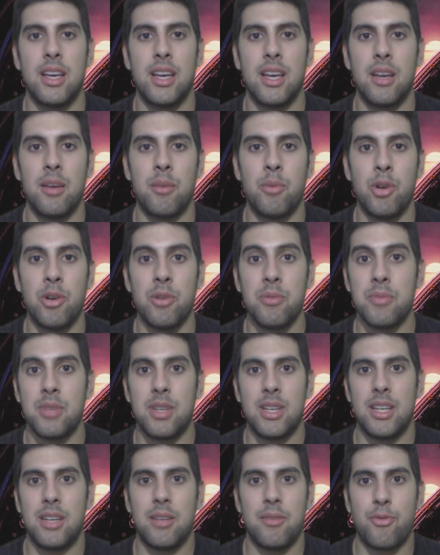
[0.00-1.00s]
eh, bueno,
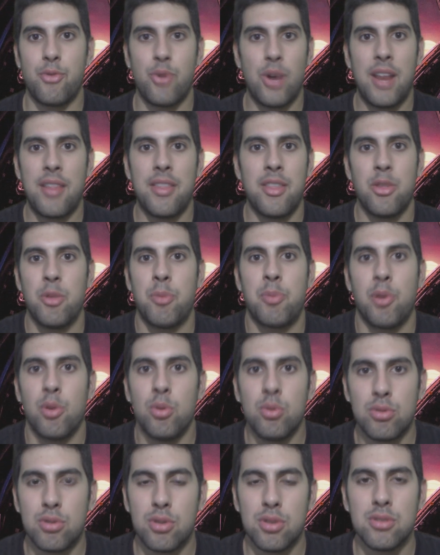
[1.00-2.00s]
eh, fue lanzando
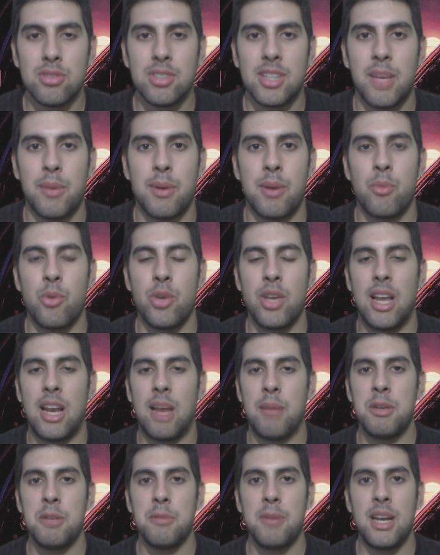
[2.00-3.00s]
productos que iban muy
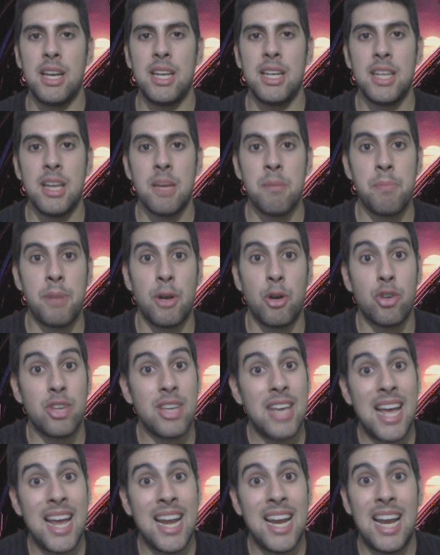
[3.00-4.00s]
en la misma línea, pero
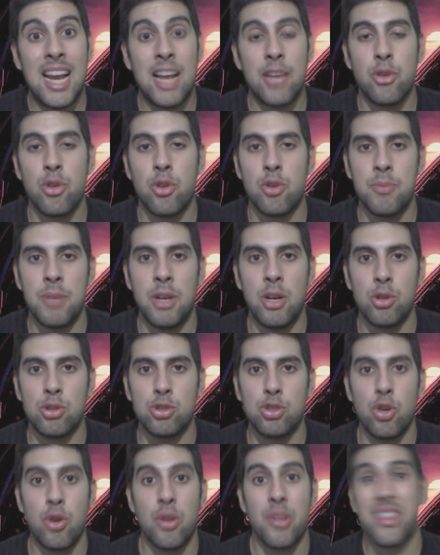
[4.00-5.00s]
ya en el año
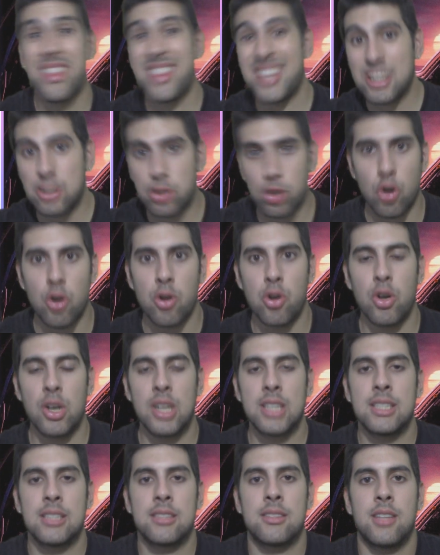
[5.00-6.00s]
2008 cesó
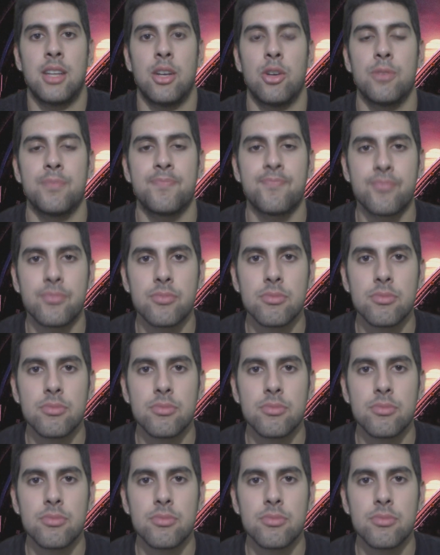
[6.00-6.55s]
con ese estilo.